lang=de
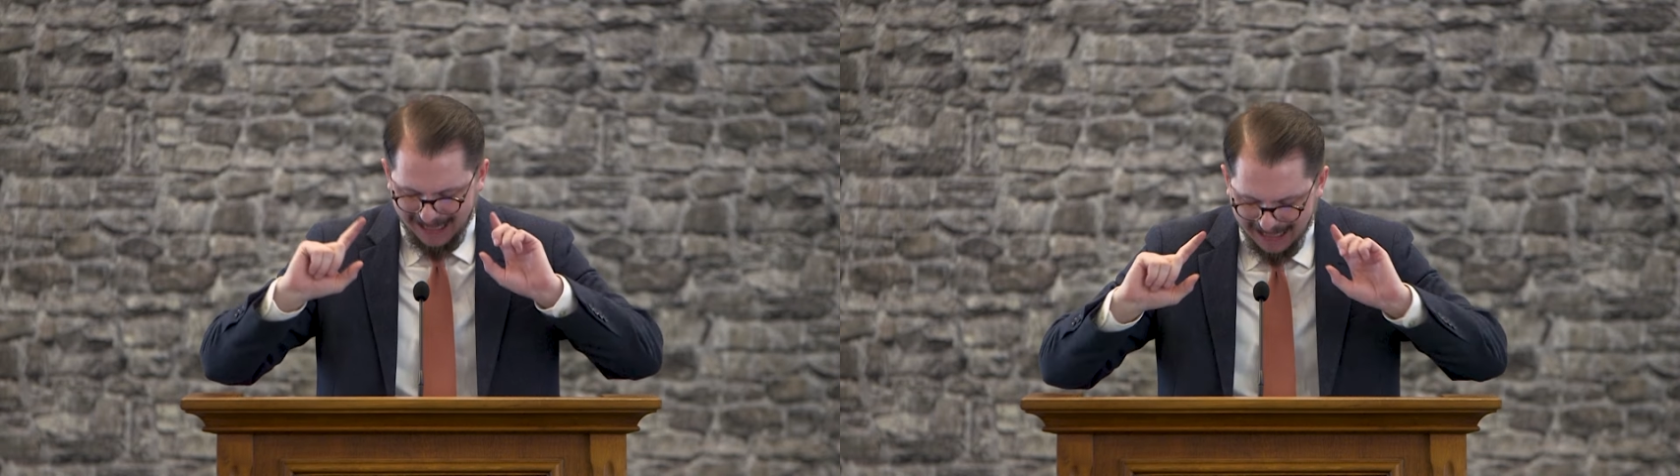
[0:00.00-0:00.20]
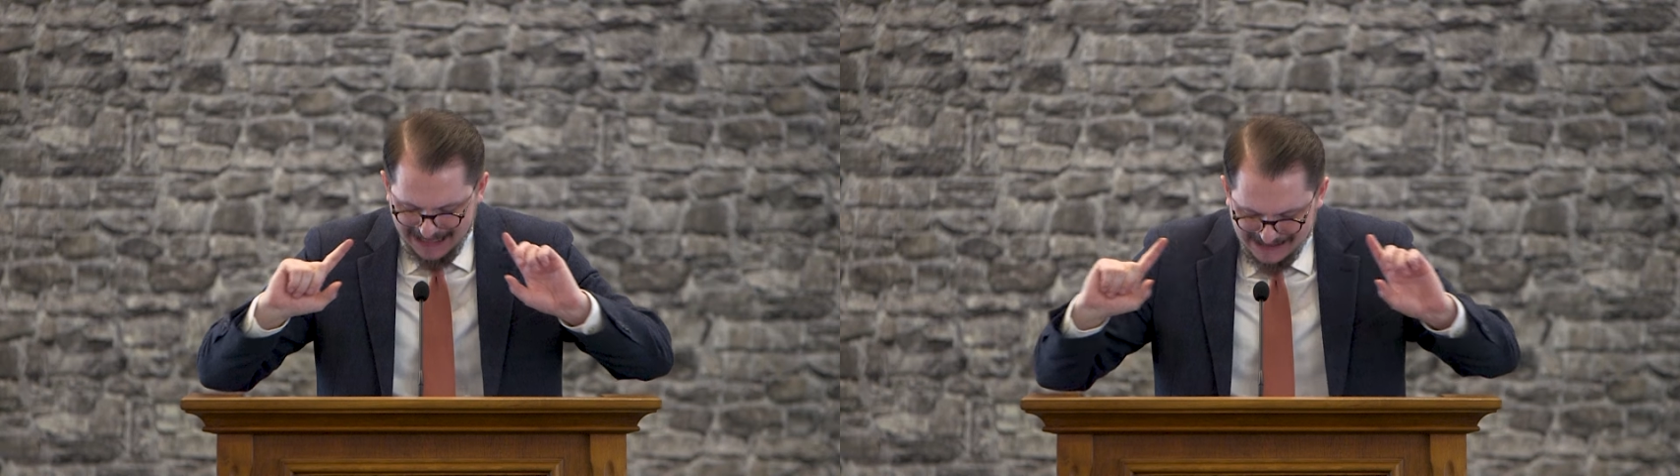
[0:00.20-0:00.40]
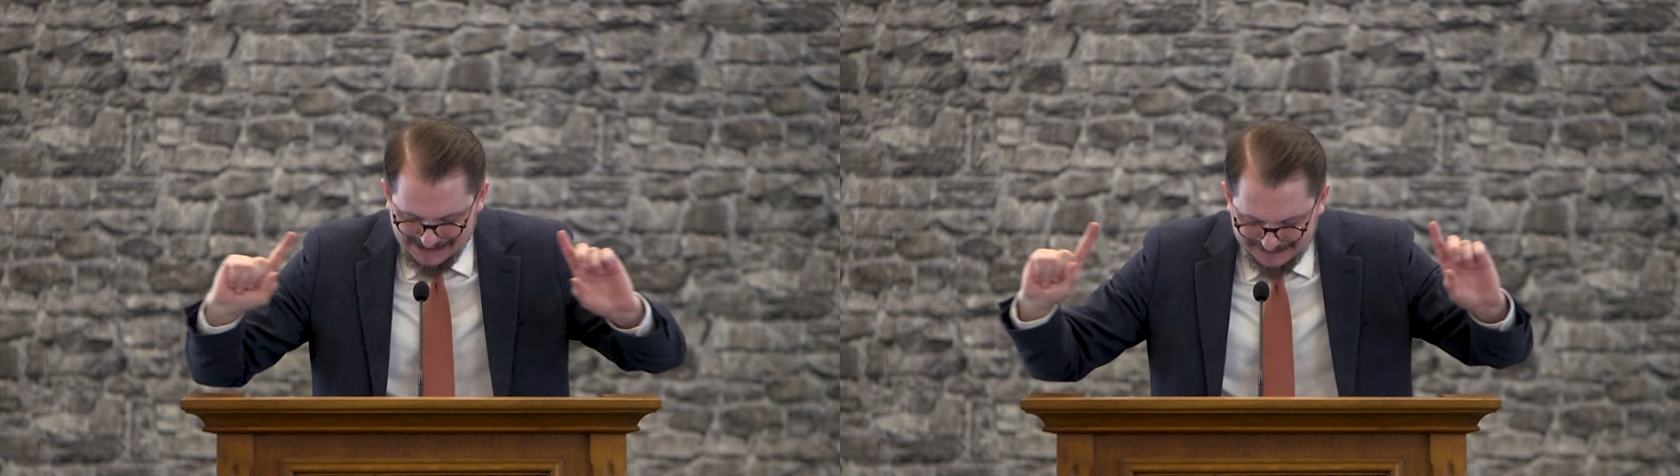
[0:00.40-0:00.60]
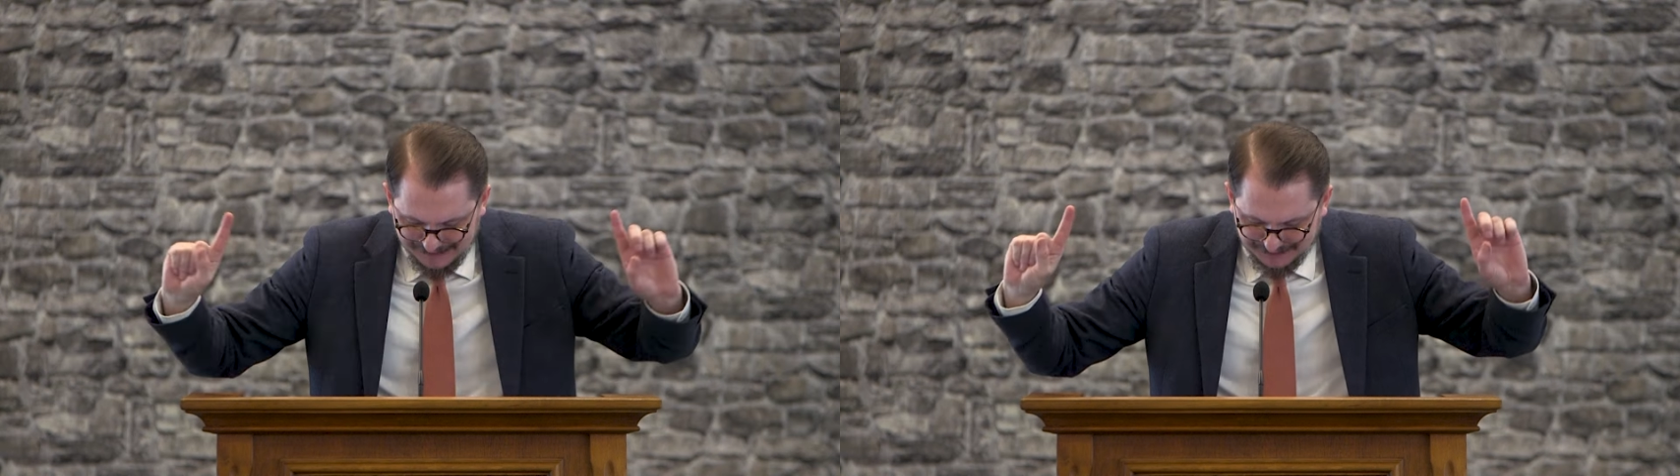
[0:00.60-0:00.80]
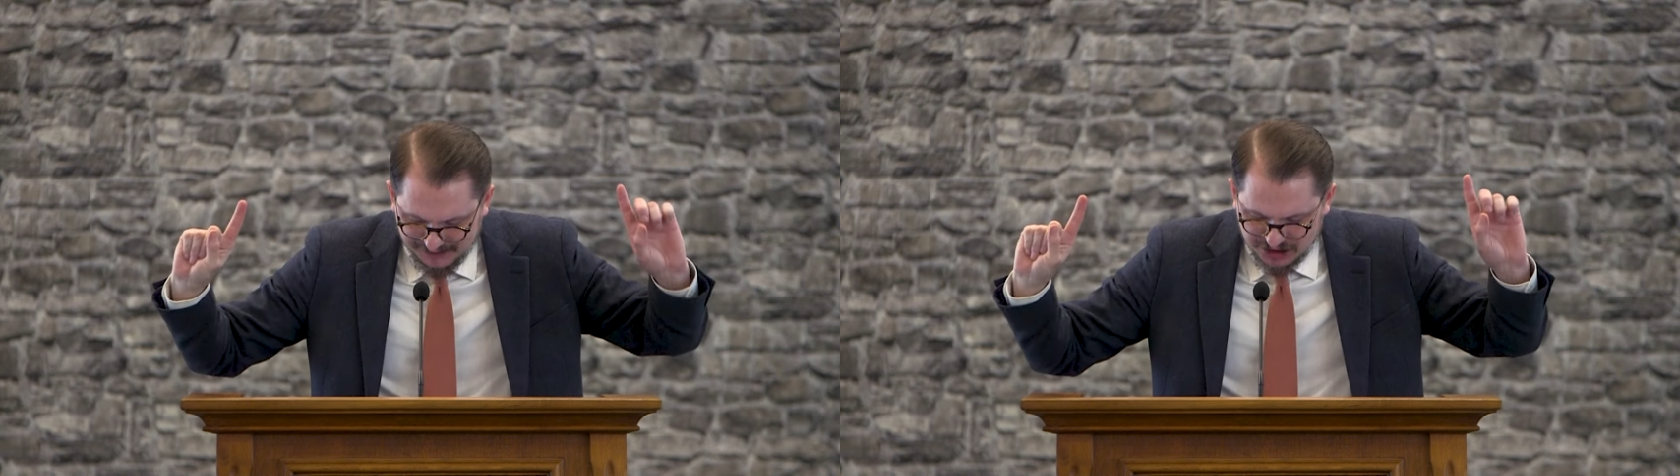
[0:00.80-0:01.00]
all
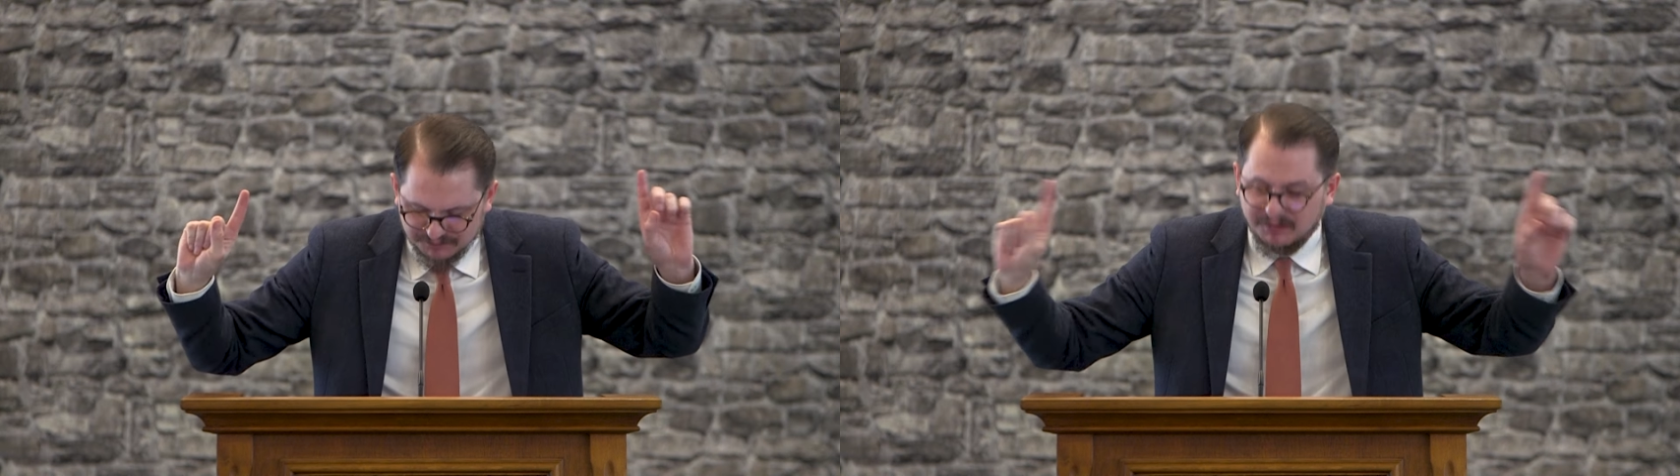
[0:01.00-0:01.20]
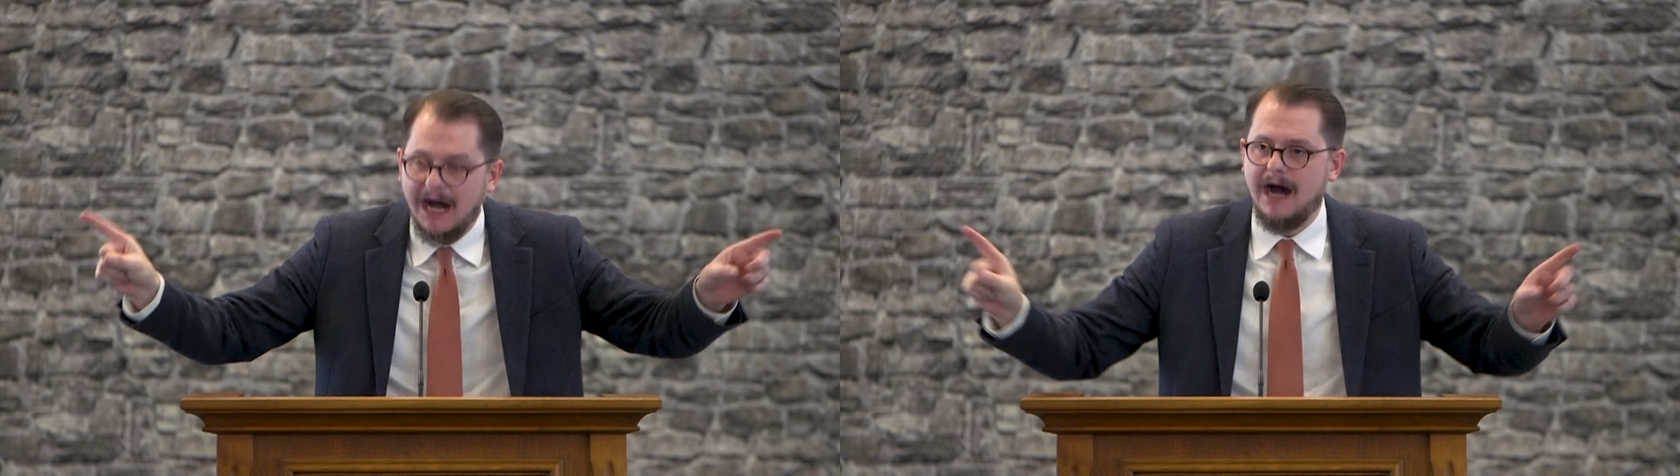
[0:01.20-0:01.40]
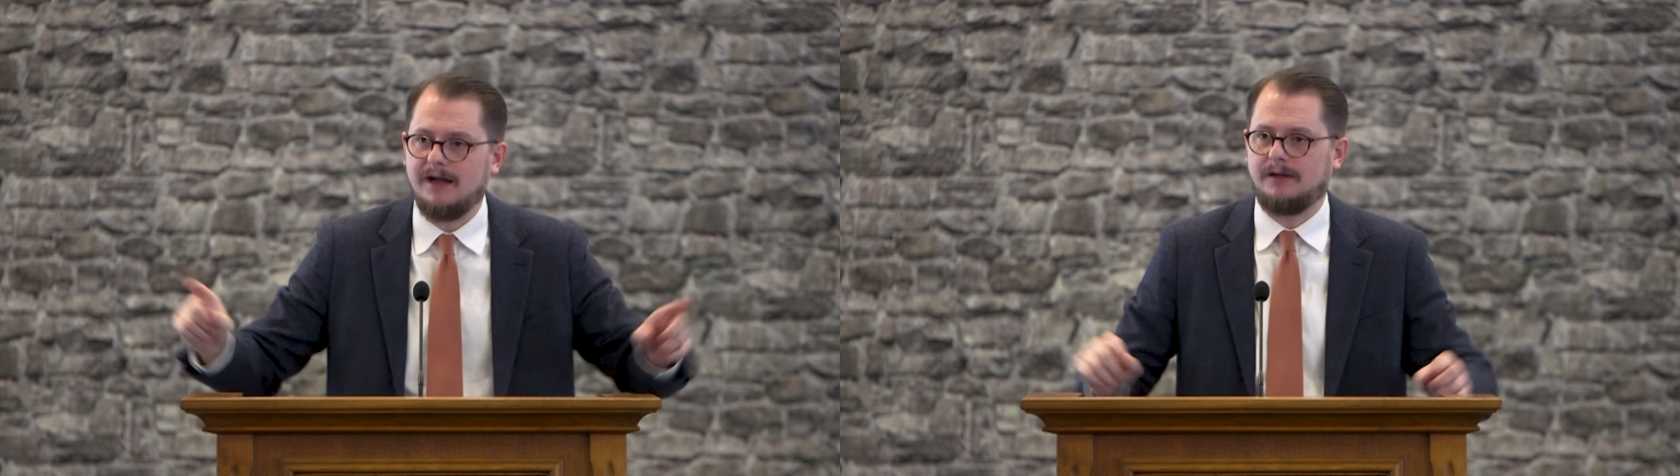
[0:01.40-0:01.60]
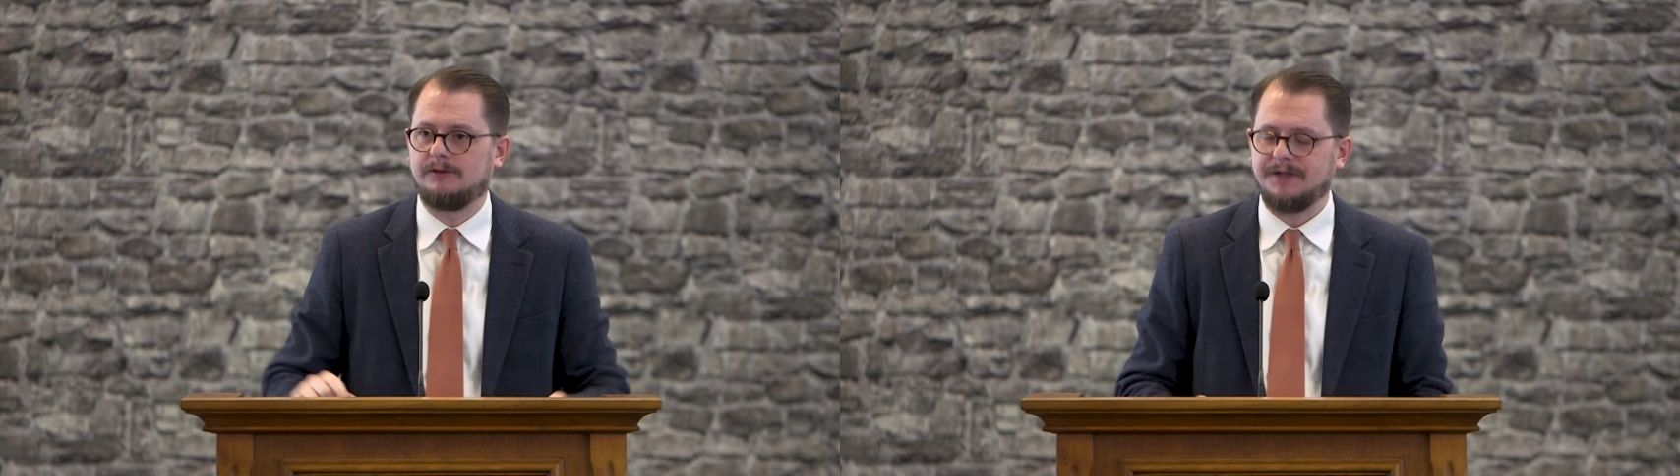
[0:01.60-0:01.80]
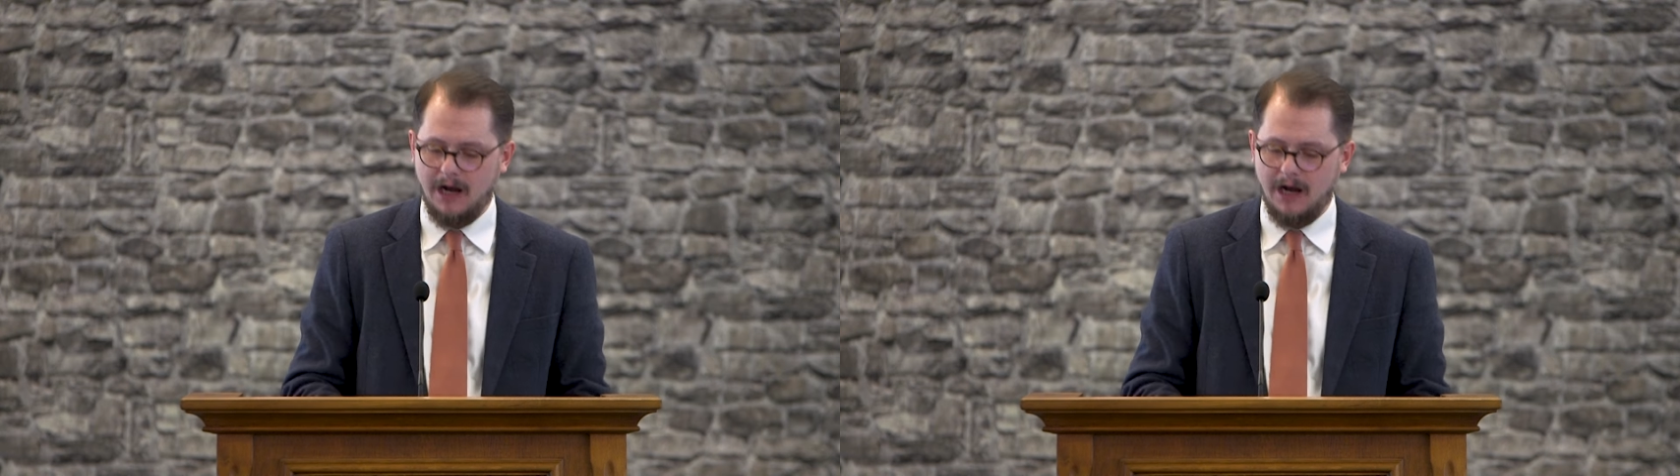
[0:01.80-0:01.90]
diesen Sprachen,